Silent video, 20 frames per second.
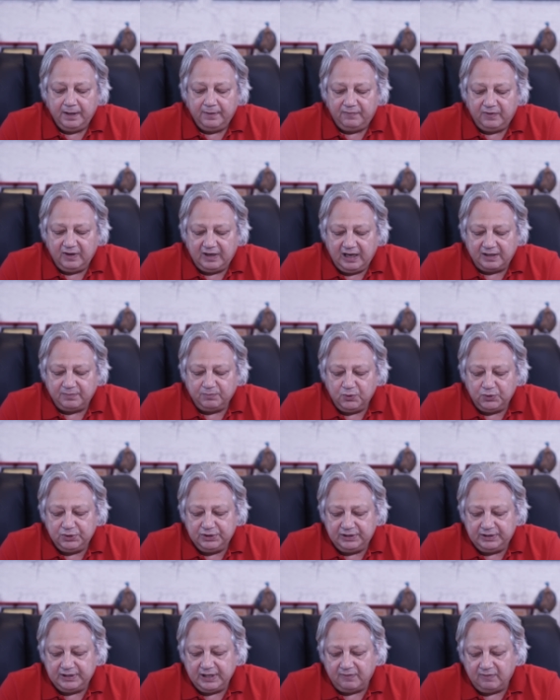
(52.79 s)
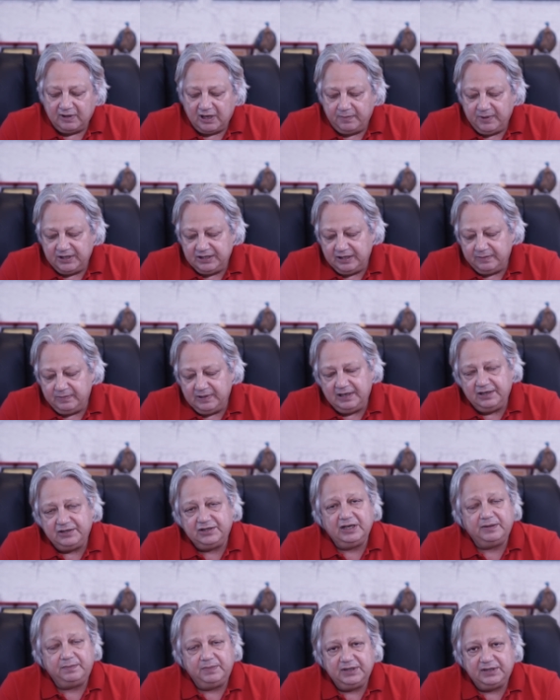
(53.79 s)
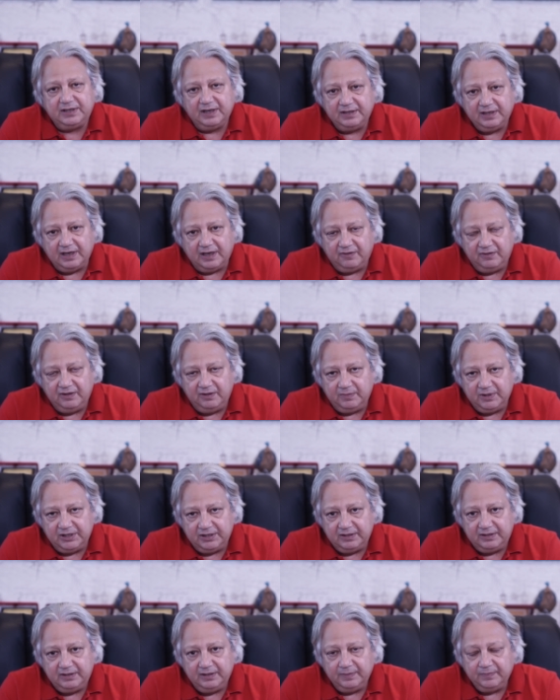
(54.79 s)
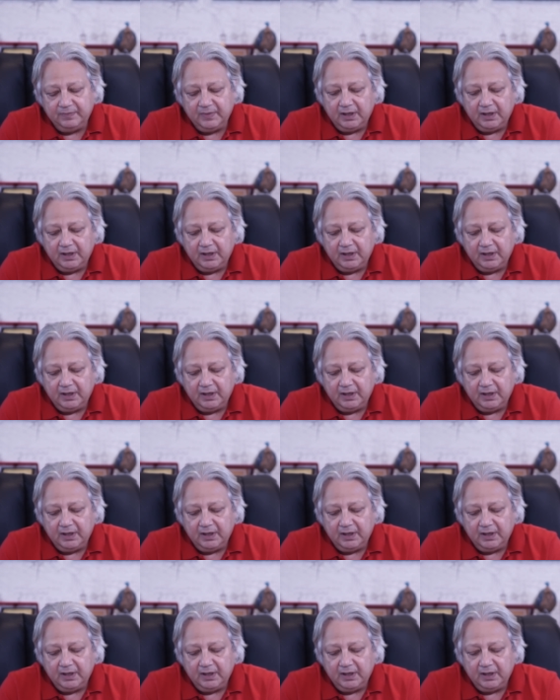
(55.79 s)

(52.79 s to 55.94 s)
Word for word: Fakat bu devam edebilecek bir tedavi midir?